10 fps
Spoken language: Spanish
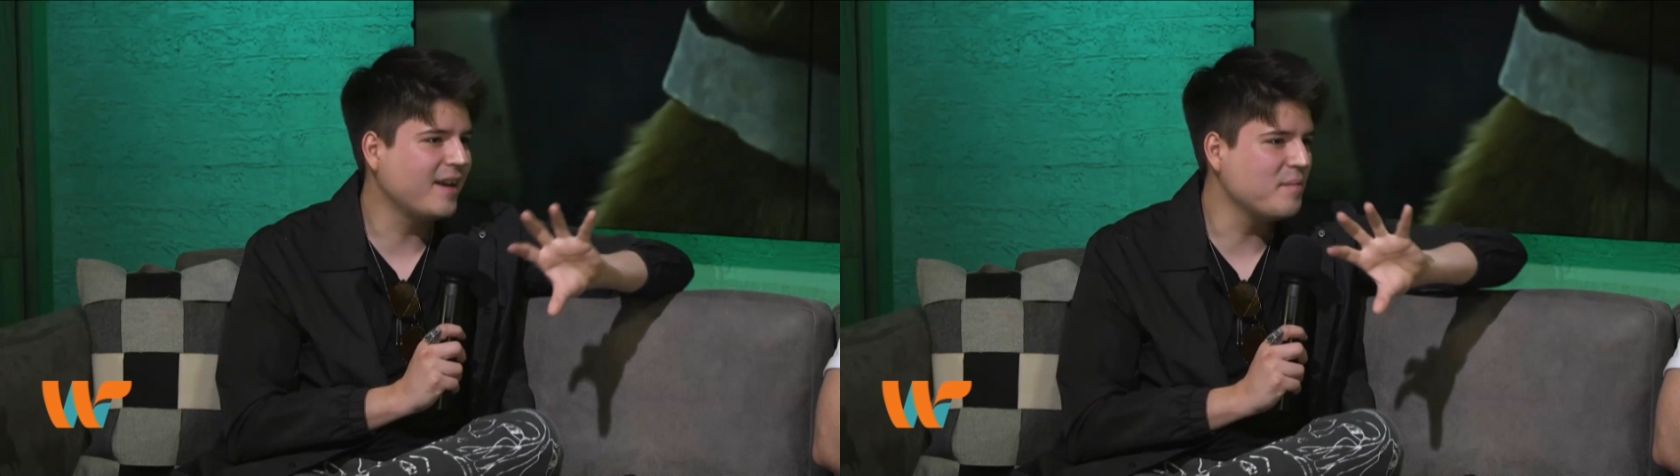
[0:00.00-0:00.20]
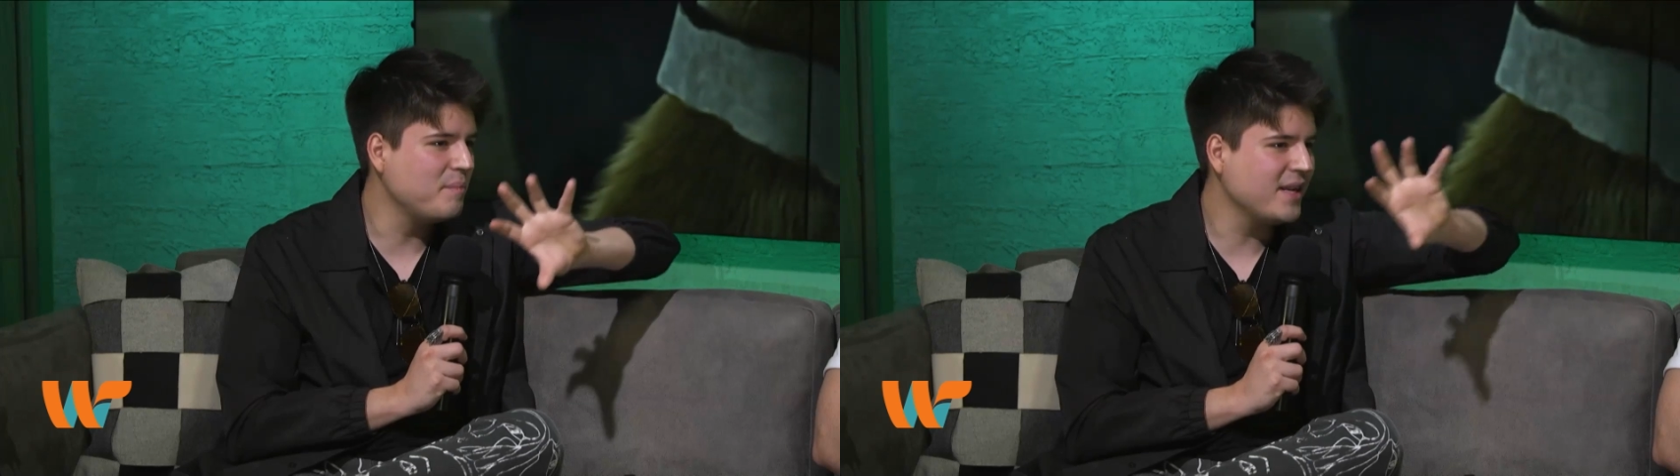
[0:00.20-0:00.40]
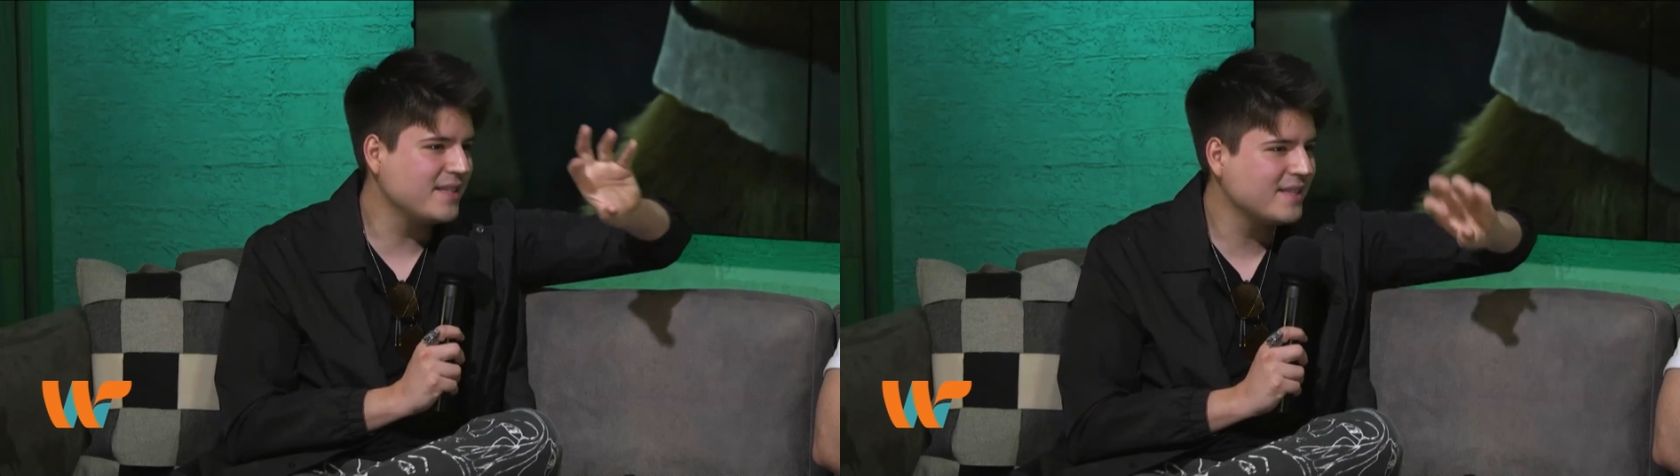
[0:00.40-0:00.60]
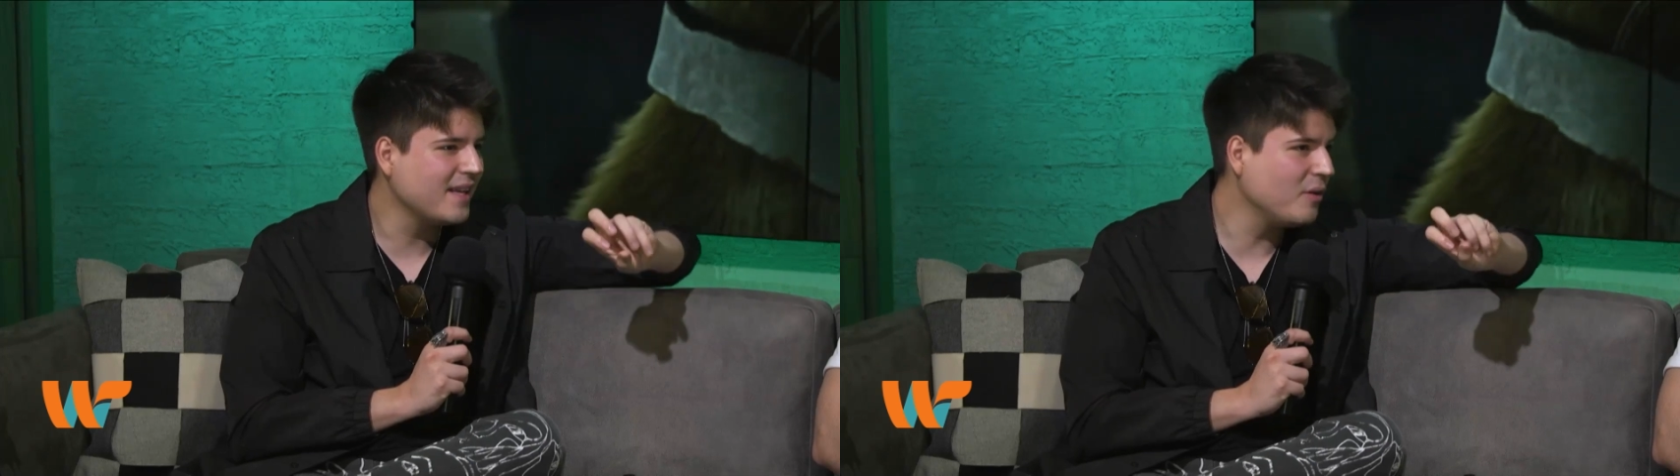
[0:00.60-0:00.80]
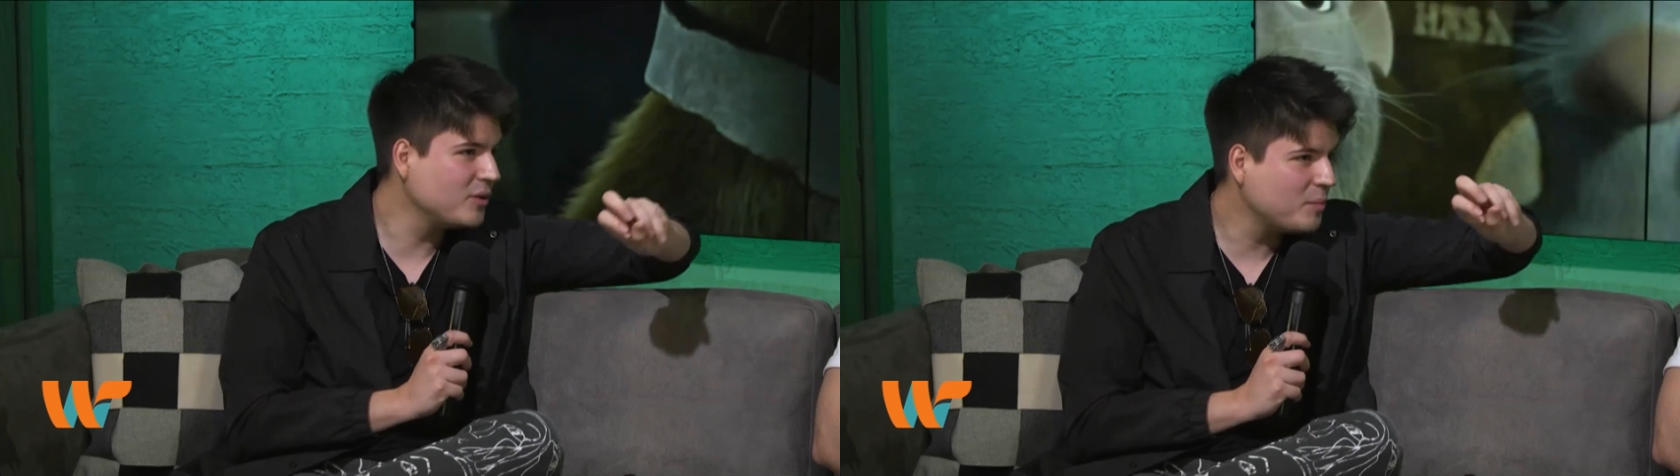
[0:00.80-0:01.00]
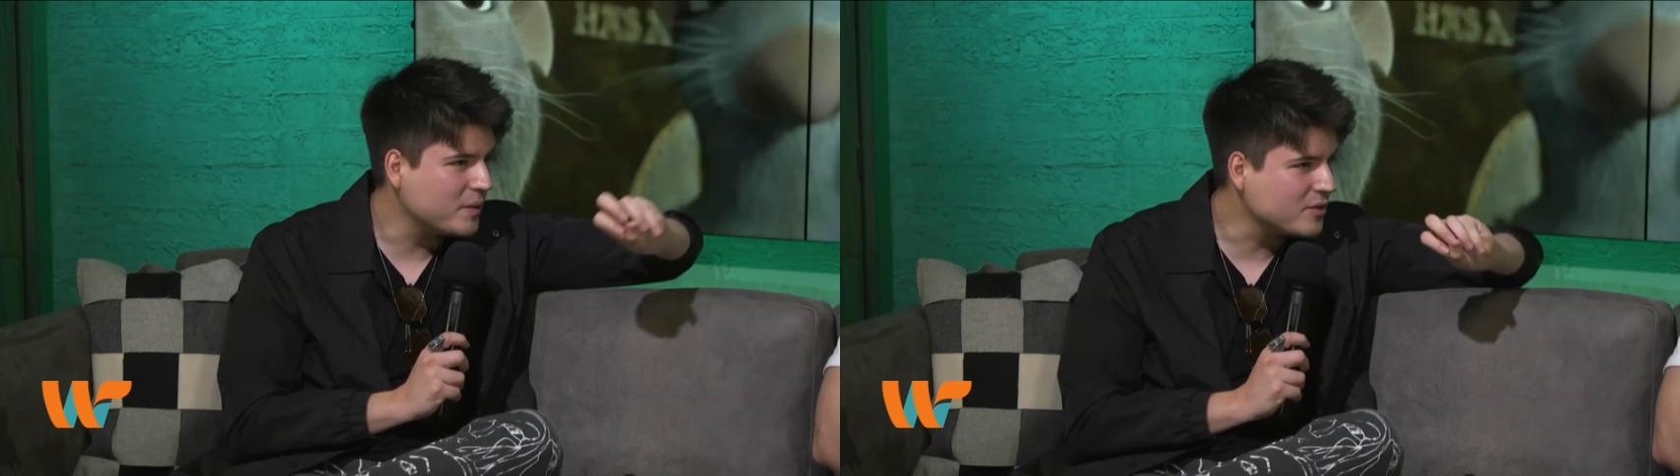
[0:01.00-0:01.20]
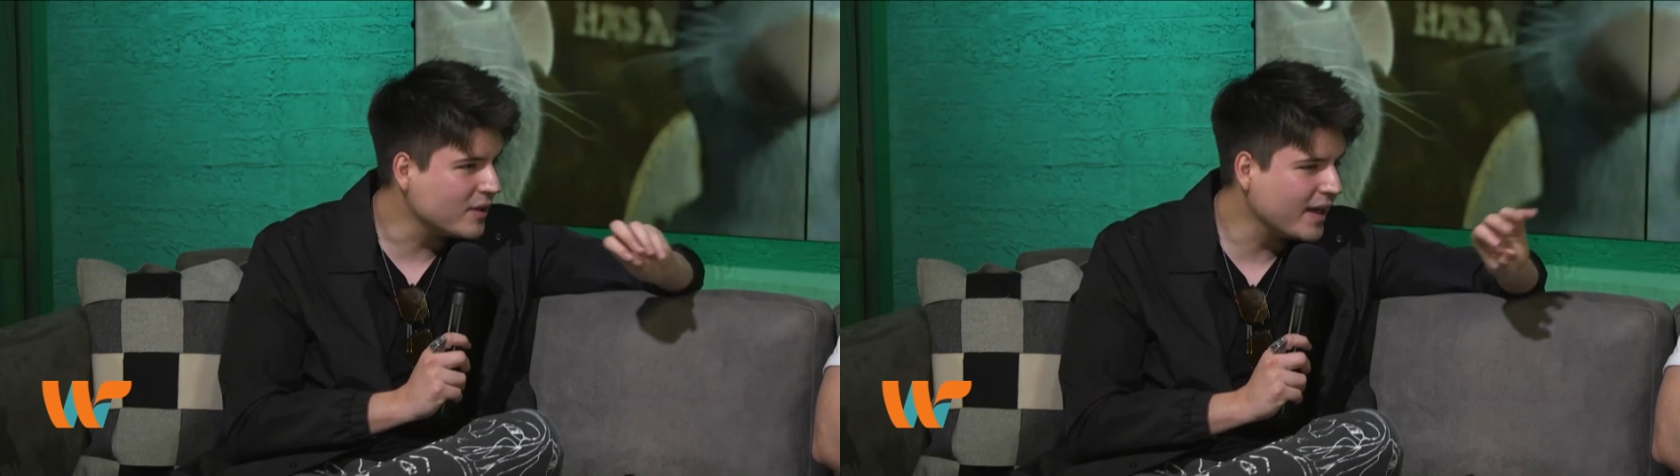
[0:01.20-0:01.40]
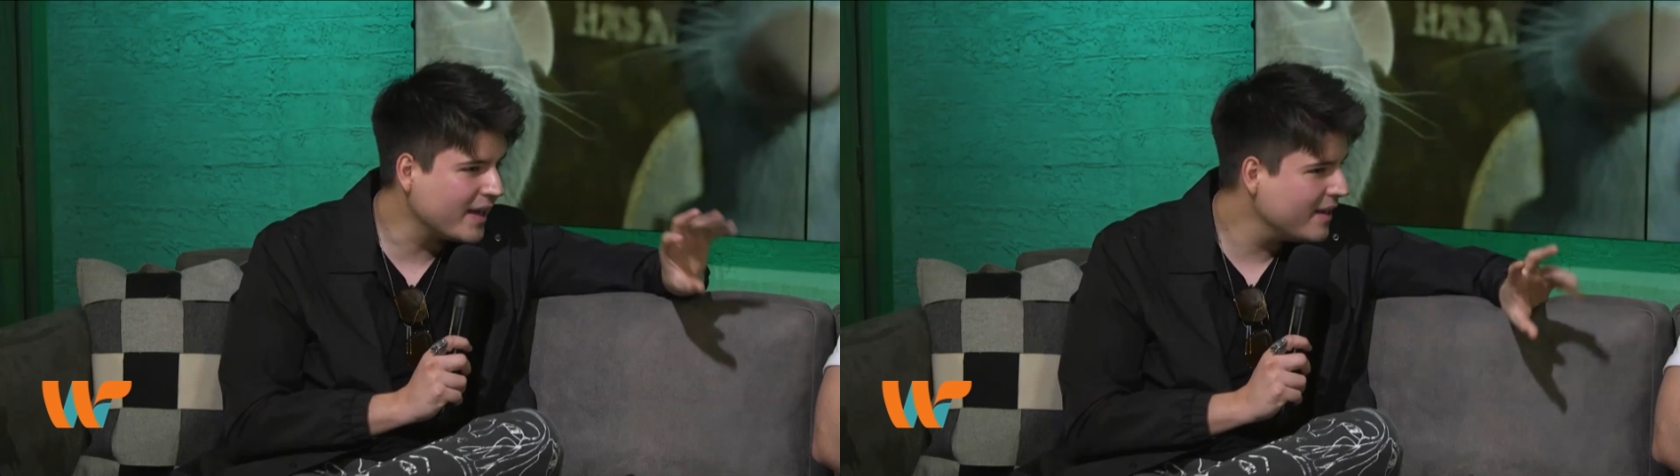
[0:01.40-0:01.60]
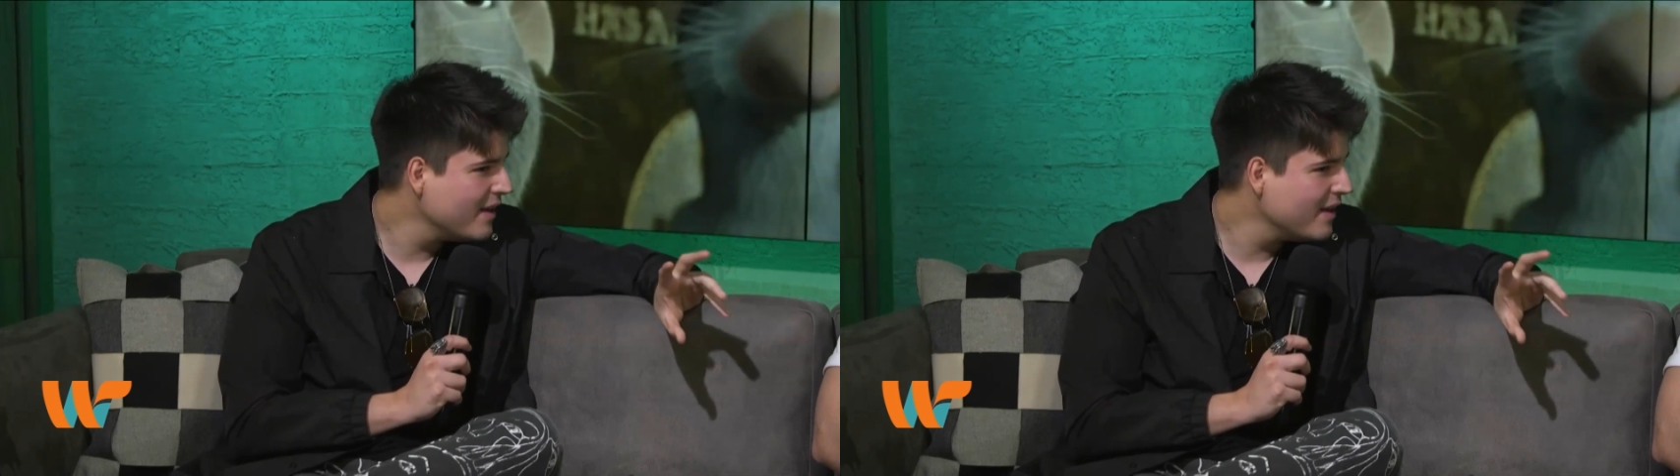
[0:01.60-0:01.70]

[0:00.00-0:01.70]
reemplazas al otro personaje